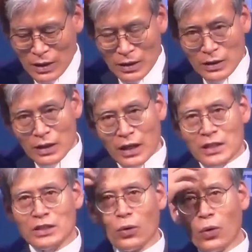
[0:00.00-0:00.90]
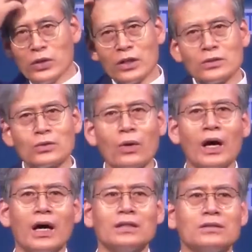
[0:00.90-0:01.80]
그러니까 이 5년
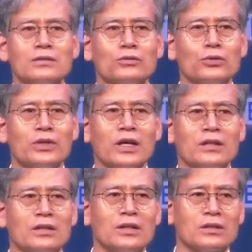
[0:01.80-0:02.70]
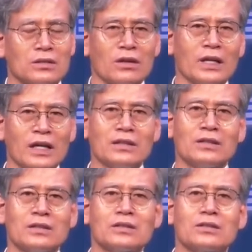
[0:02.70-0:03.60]
동안 유대인들이 떠나
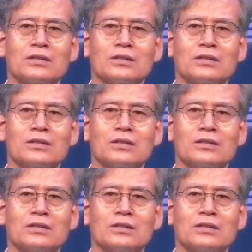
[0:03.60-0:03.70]
있는